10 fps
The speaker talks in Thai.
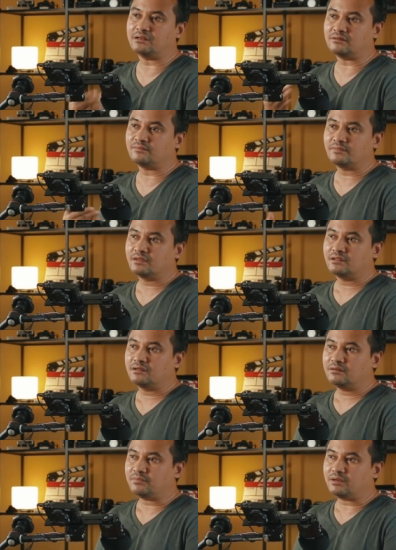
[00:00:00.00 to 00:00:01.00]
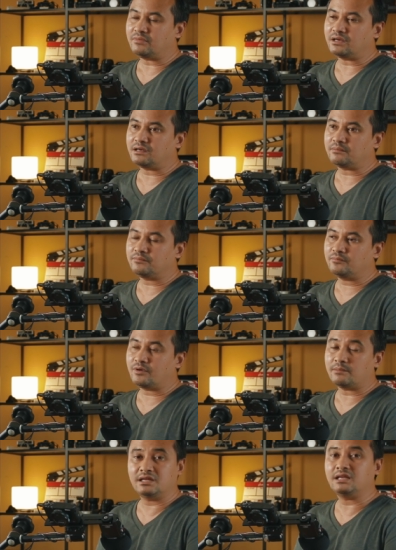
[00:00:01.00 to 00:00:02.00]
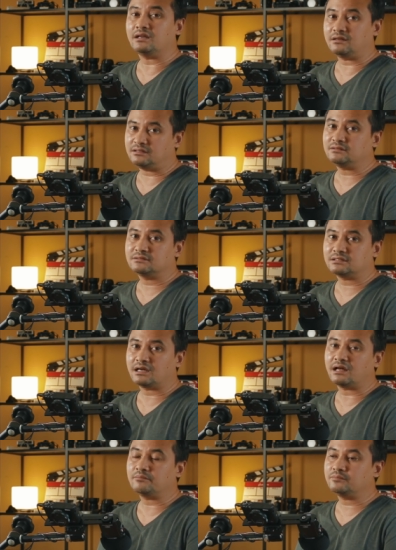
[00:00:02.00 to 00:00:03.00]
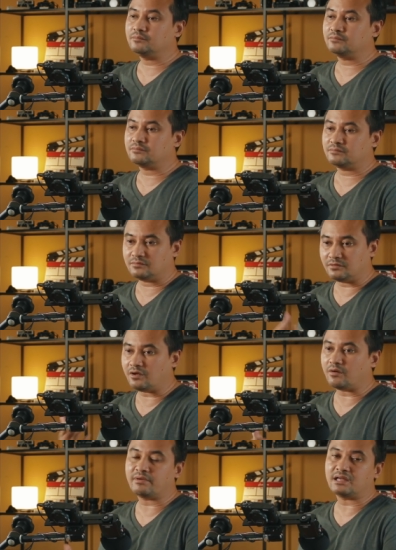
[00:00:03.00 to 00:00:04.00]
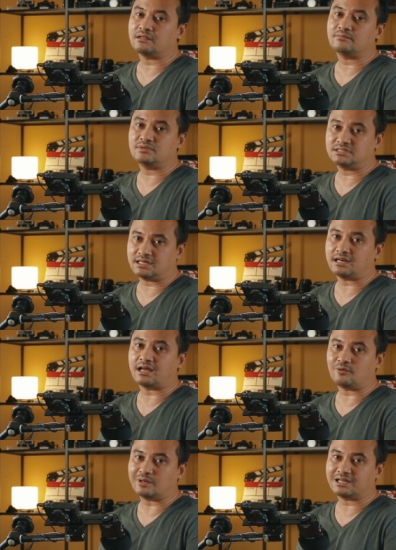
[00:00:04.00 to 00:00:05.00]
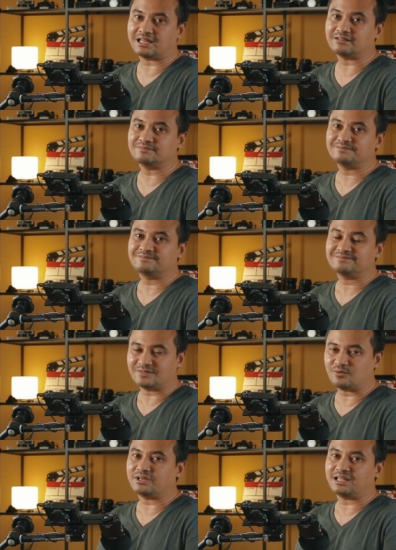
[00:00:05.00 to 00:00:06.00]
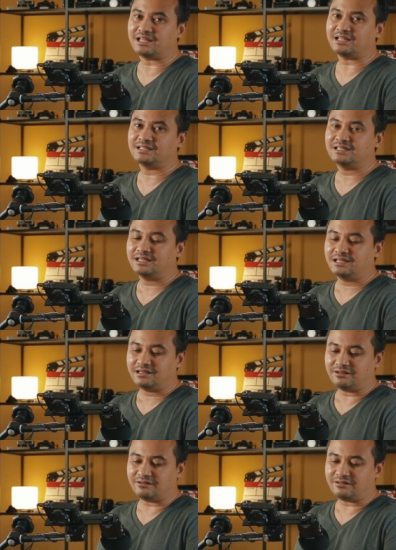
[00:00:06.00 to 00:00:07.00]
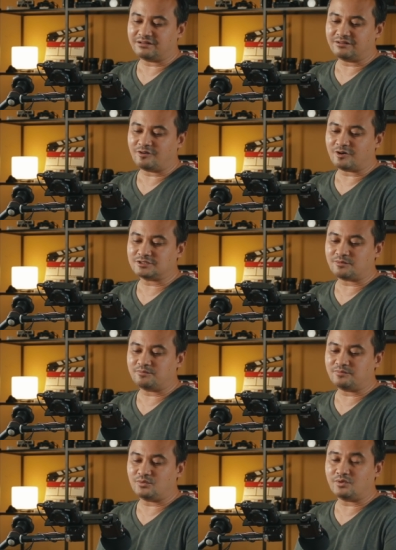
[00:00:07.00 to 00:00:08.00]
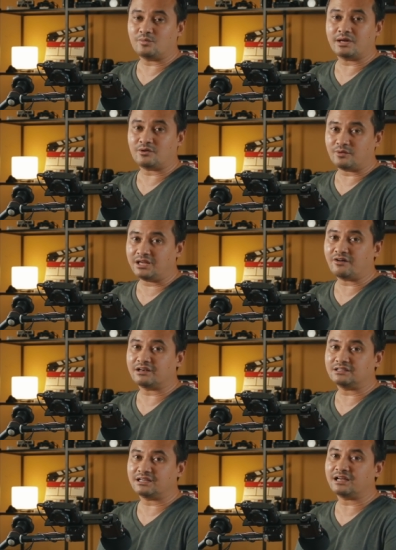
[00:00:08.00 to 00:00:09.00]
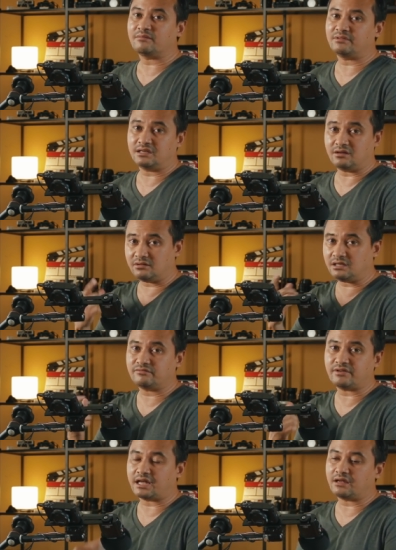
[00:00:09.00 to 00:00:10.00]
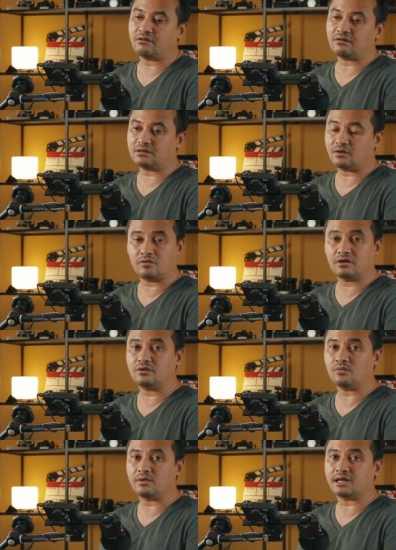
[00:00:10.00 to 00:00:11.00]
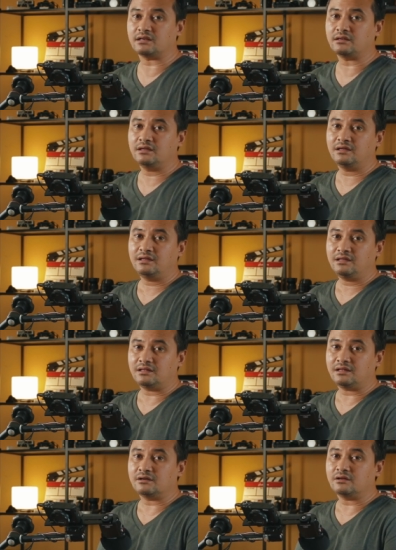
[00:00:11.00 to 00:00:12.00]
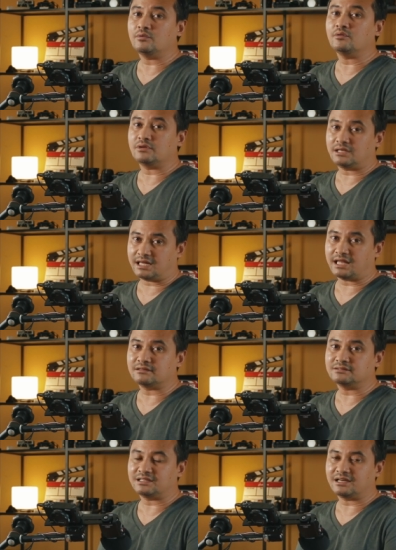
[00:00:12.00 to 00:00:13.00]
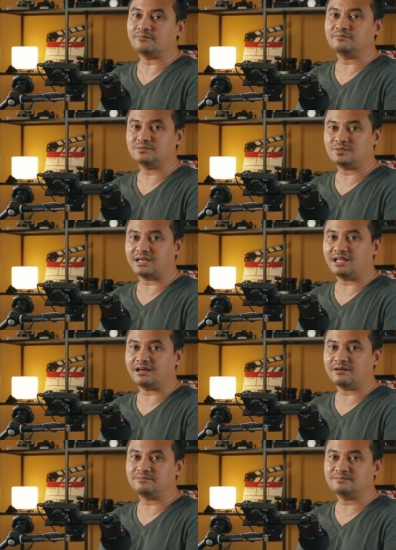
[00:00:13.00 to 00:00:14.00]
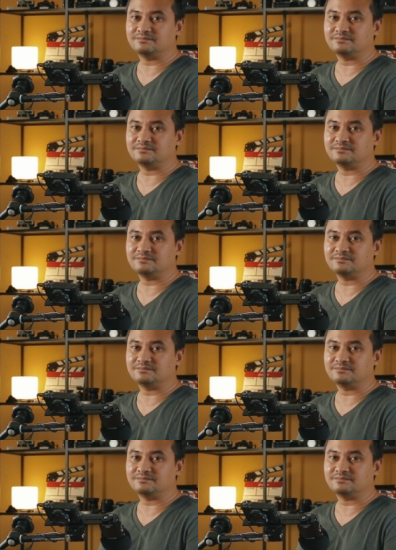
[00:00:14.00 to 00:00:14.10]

เป็น เป็นเหมือนกับความคิดเห็นหนึ่งนะครับ ลองไปพิจารณาดูแล้วกัน โอเค ก็ขอจบรีวิวไว้ตรงนี้ก่อนนะครับ แล้วเดี๋ยวเรื่องไฟล์ก็เดี๋ยวค่อยดูกันอีกรีวิวหนึ่งแล้วกันนะครับ สวัสดีครั